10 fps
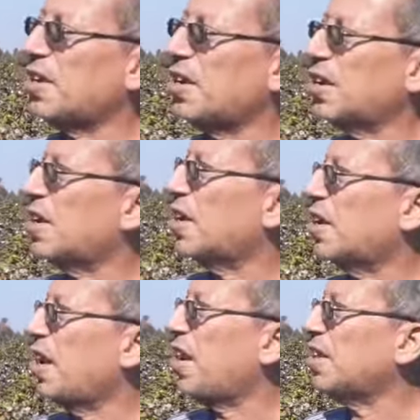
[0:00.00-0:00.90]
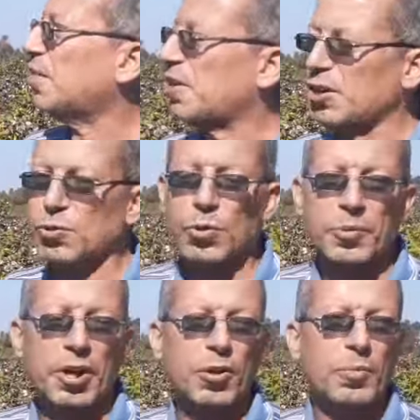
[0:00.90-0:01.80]
آه، كالعاده بتاعتهم
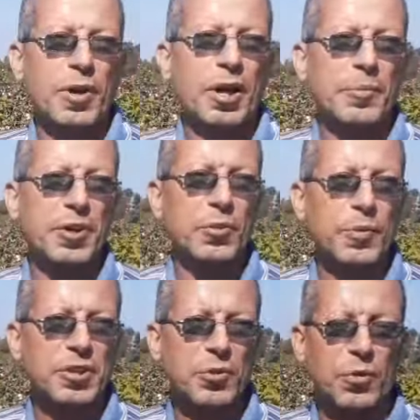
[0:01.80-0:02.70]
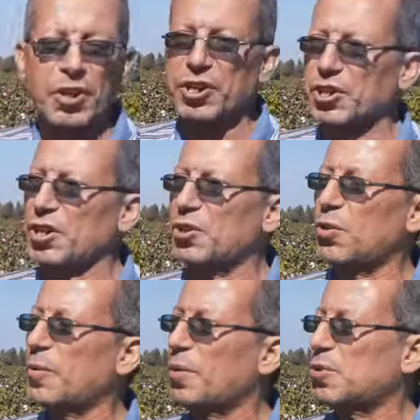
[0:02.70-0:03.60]
كانوا هم بيروا مثلا كل 20
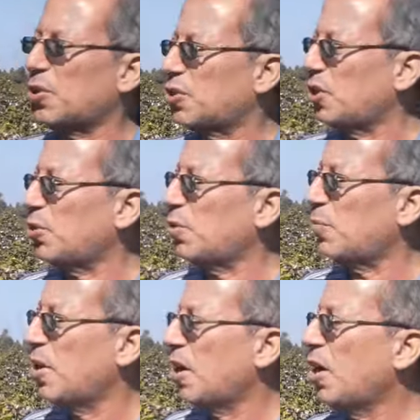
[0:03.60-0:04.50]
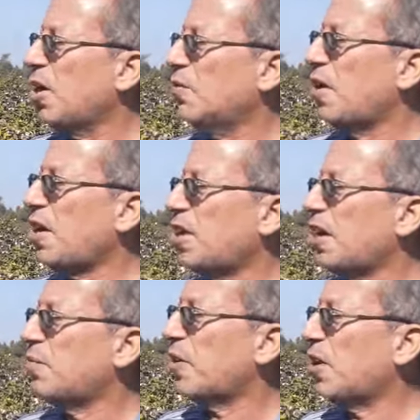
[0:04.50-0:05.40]
يوم 25 يوم فاحنا
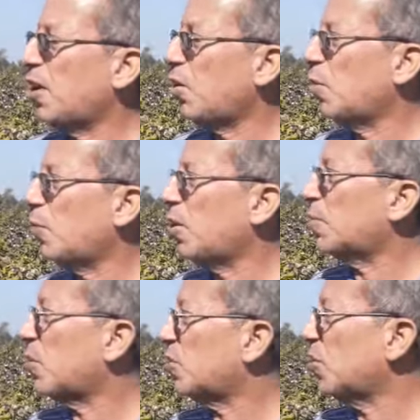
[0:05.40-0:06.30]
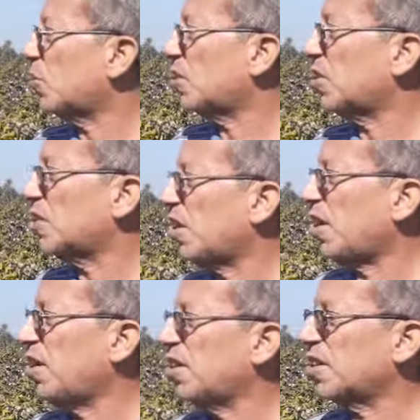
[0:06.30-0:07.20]
نبهناهم وقلنا لهم توصيات وزاره
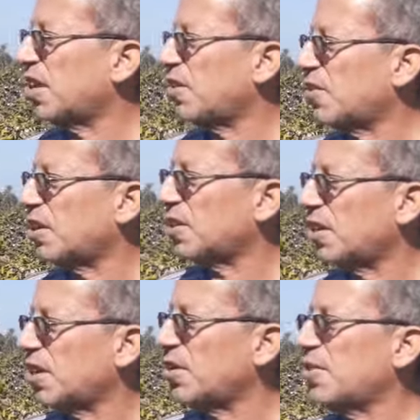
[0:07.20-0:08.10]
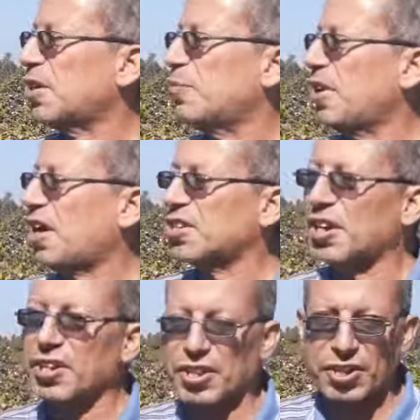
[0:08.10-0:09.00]
الزراعه ان انت تقلل فترات الري مثلا من 10
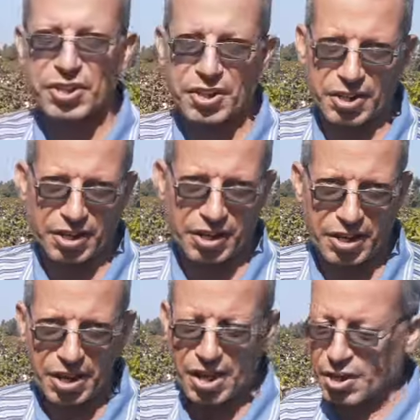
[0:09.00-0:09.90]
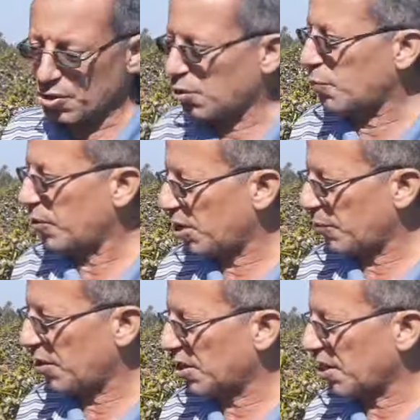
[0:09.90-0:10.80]
ل 12 يوم
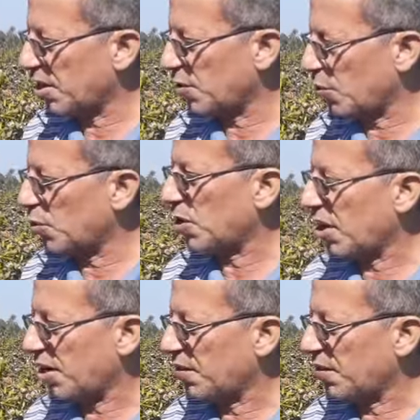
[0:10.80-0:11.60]
بين الرايه والاخرى يعني